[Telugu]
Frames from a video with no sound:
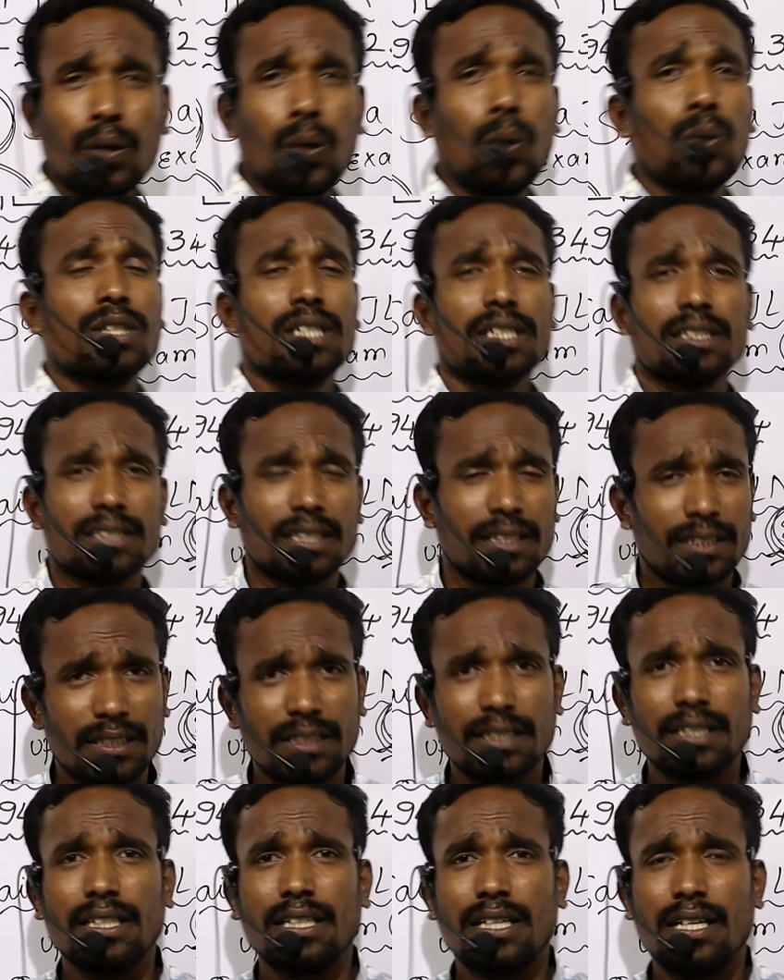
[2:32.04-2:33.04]
కోచింగ్
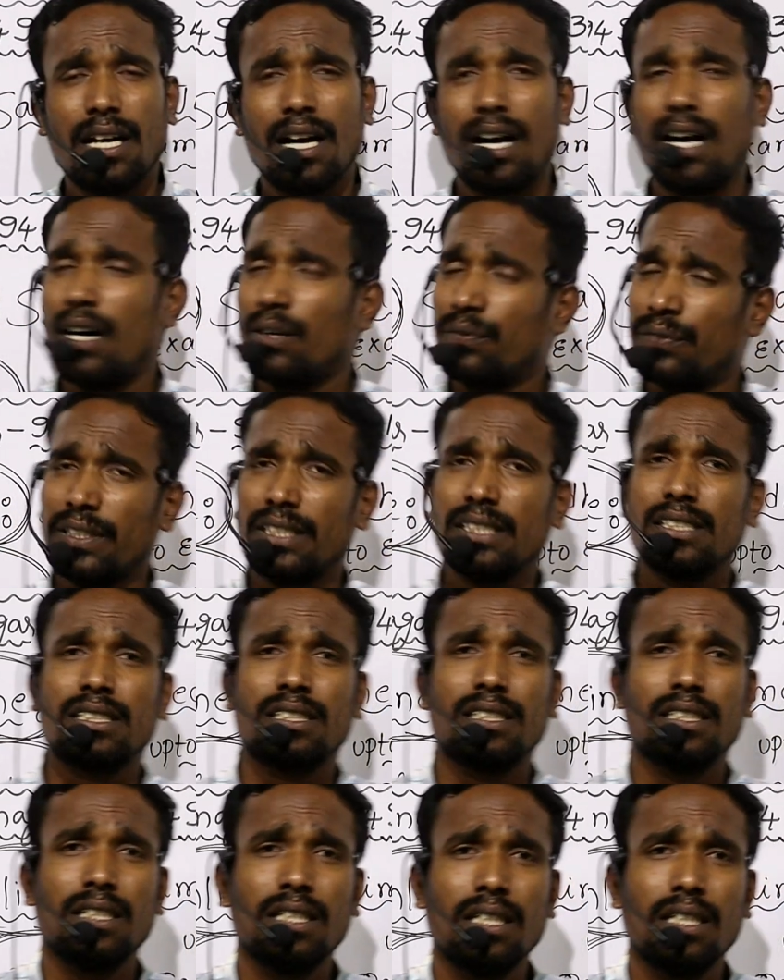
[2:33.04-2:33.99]
సెంటర్ ఆఫర్స్